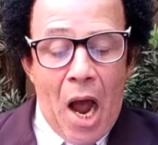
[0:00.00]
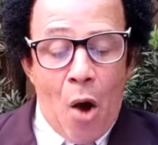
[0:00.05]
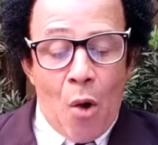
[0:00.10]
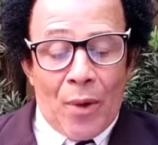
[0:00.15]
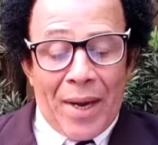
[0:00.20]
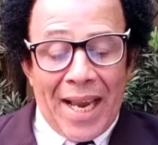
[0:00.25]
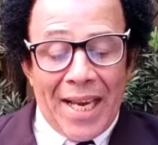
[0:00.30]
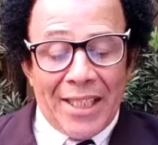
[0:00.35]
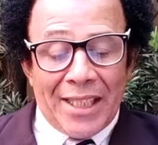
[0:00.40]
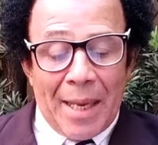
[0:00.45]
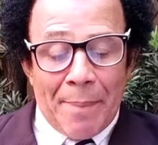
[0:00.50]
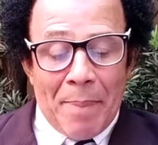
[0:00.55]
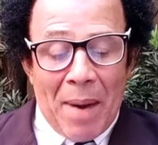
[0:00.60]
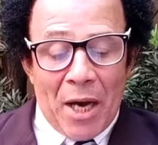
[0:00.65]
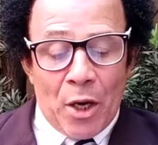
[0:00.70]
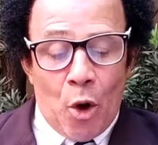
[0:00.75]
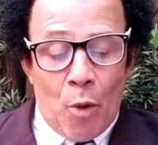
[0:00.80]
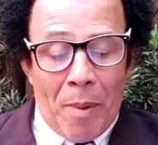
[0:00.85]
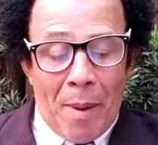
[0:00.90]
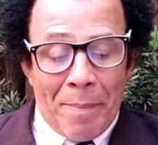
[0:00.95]
Alguém já
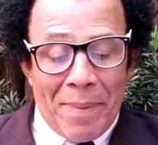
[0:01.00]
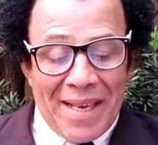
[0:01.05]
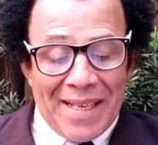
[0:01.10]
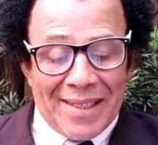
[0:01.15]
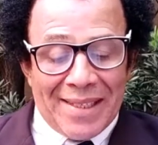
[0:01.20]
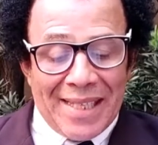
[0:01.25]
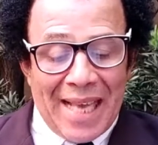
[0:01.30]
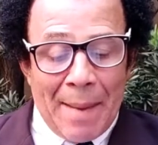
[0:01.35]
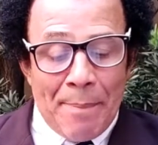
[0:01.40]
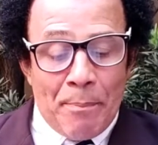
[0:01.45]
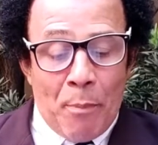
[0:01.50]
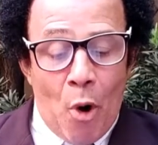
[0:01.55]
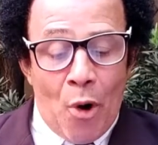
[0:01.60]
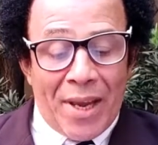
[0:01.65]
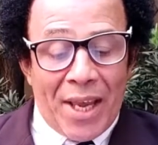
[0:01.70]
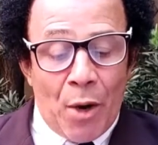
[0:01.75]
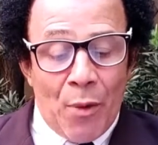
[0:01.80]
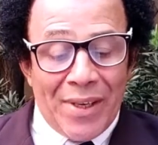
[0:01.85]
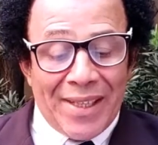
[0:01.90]
parou para pensar porque